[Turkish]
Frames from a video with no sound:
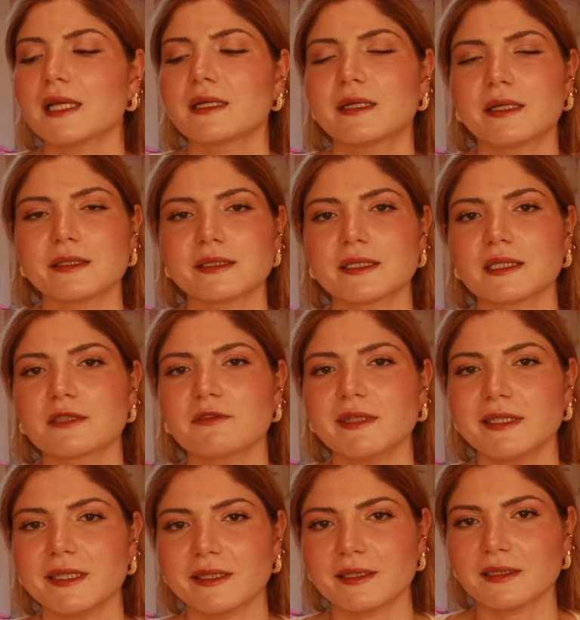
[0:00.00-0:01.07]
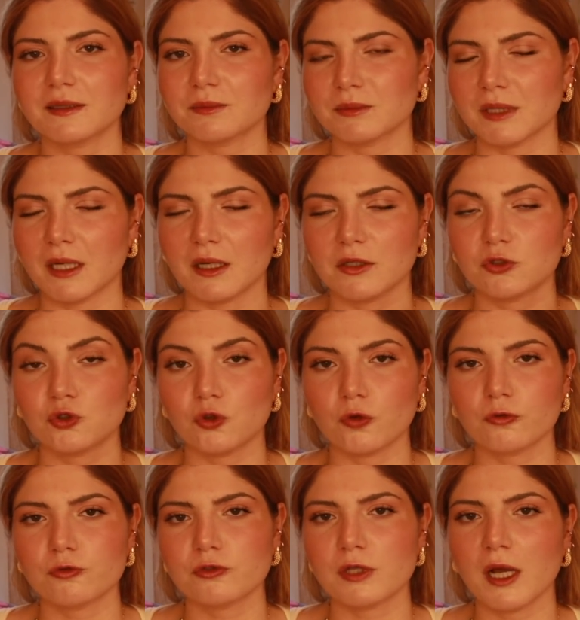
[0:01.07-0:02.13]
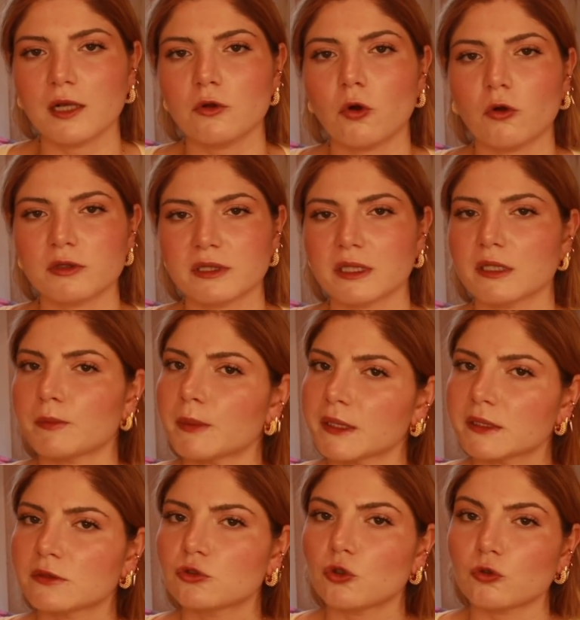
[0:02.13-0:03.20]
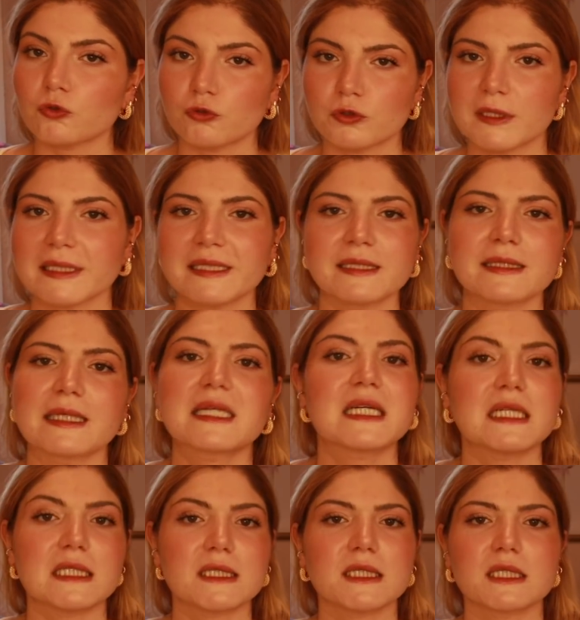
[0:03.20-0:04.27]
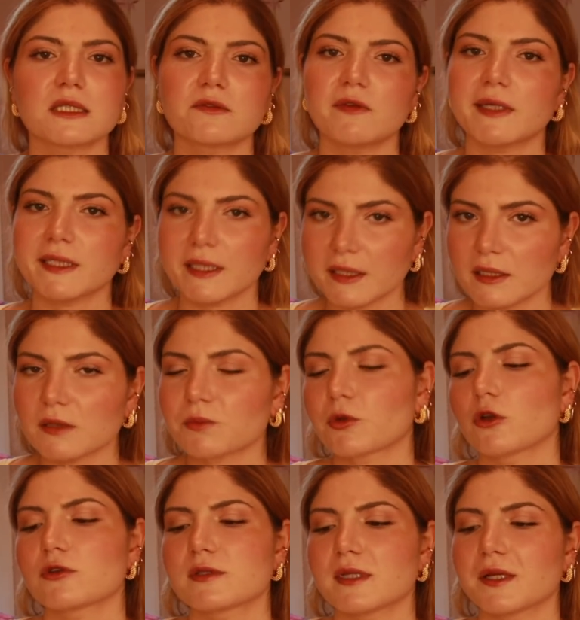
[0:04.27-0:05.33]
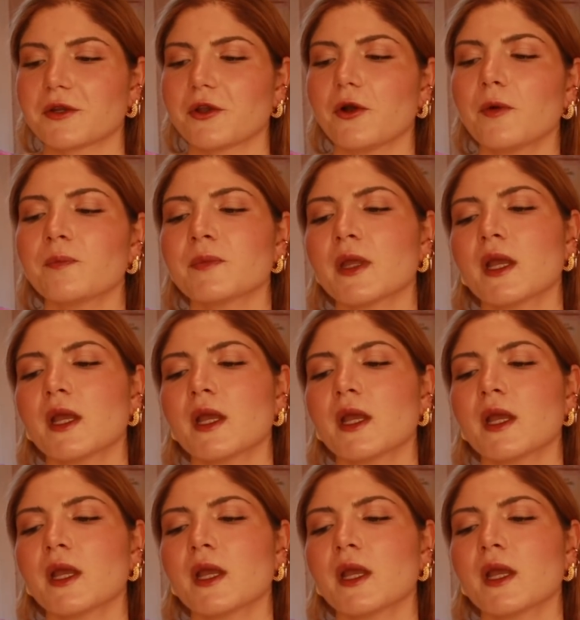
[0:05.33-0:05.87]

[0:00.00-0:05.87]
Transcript: Kalıcılık ve yayılım da çok güzel. Ortalamanın çok üzerinde kalıcılık ve yayılım gösteriyor.